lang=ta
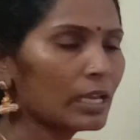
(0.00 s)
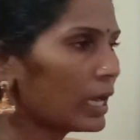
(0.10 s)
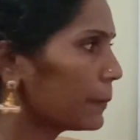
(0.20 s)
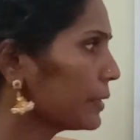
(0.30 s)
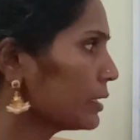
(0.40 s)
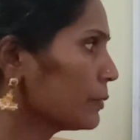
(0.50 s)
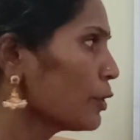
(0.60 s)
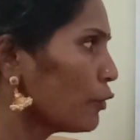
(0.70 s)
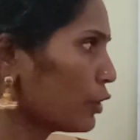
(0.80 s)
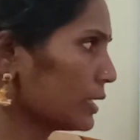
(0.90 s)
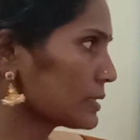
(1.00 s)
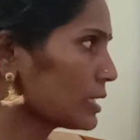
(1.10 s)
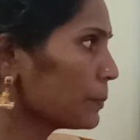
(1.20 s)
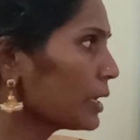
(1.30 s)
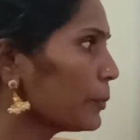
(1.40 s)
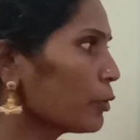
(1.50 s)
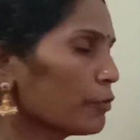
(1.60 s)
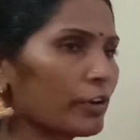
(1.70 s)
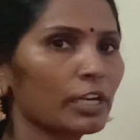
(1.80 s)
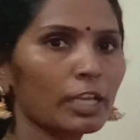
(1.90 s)
அப்படின்னு ஃபார் எக்ஸாம்பிள் இப்போ
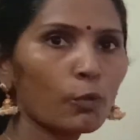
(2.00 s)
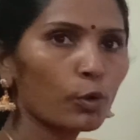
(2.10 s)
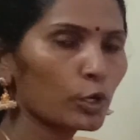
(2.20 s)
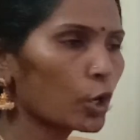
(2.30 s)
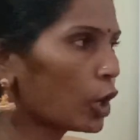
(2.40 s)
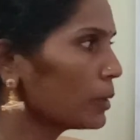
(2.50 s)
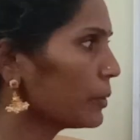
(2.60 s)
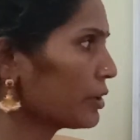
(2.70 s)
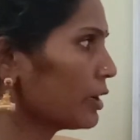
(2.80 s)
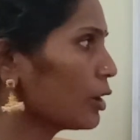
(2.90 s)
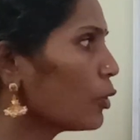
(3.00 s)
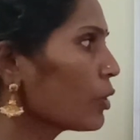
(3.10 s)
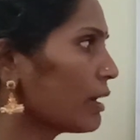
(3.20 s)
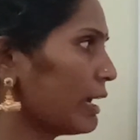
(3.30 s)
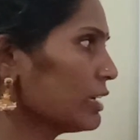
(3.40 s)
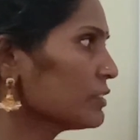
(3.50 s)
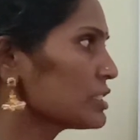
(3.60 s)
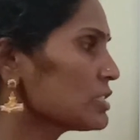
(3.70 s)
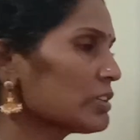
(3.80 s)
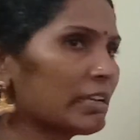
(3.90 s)
உங்கள் ஃப்ரெண்டே உங்களுக்கு கால் பண்ணுறாங்க உங்கள் லைன்
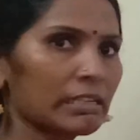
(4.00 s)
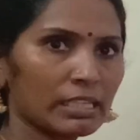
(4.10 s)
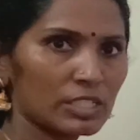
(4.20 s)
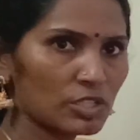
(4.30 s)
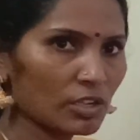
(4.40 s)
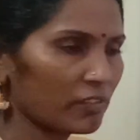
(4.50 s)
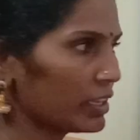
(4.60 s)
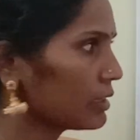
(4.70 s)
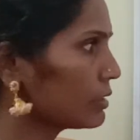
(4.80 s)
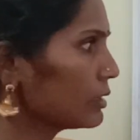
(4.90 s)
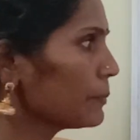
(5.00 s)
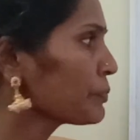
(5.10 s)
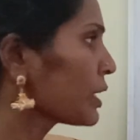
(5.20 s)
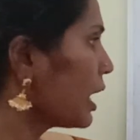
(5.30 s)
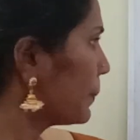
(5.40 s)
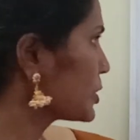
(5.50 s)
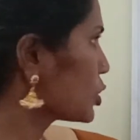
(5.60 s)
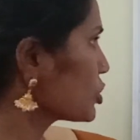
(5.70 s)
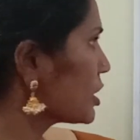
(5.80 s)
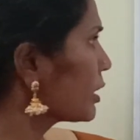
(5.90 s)
வந்துட்டு வெறும் என்கேஜாகவே இருக்குது அப்போ
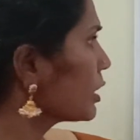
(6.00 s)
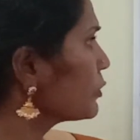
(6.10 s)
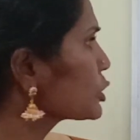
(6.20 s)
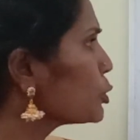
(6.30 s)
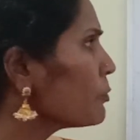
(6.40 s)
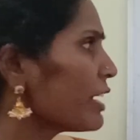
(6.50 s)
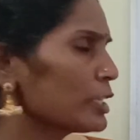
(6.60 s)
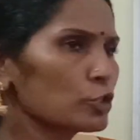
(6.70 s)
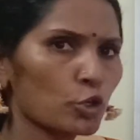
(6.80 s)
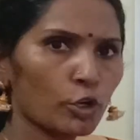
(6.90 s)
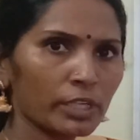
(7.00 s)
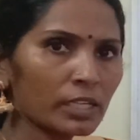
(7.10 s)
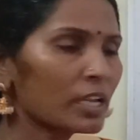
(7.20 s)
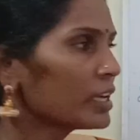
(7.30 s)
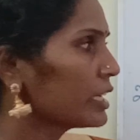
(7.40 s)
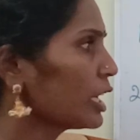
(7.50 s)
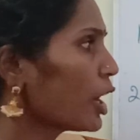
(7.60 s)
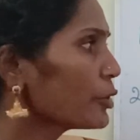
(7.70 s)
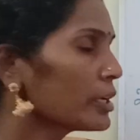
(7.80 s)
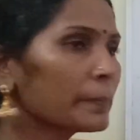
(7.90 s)
சொல்கிறவங்கள வித் ஹூம் வேர் யூ டாக்கிங் நீ
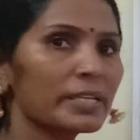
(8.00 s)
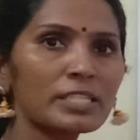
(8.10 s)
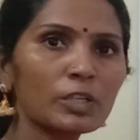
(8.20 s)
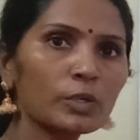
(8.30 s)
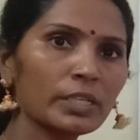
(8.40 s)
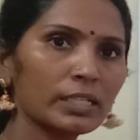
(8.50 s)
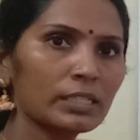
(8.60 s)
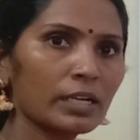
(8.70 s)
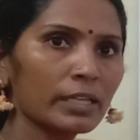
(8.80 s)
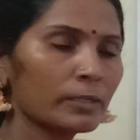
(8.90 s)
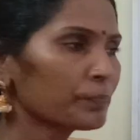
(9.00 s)
யாருடன் பேசிக்கொண்டிருந்தாய்